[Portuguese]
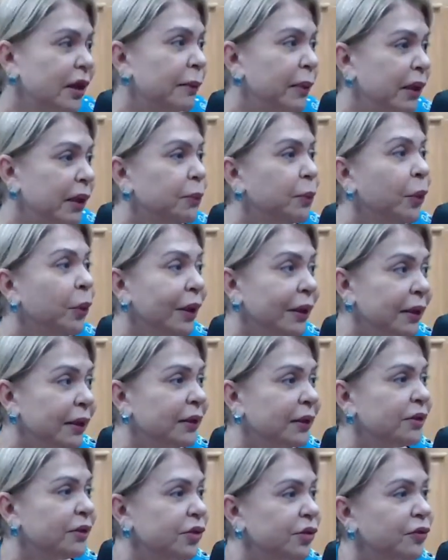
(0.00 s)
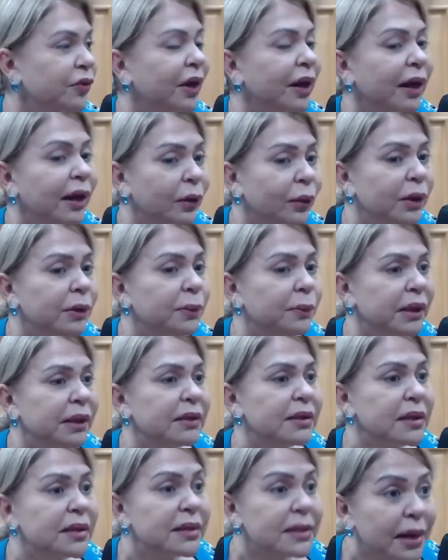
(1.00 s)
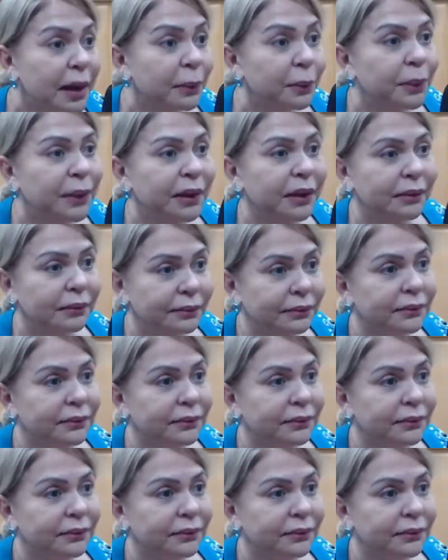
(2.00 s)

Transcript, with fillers: é bem importante falar com a imprensa, sempre.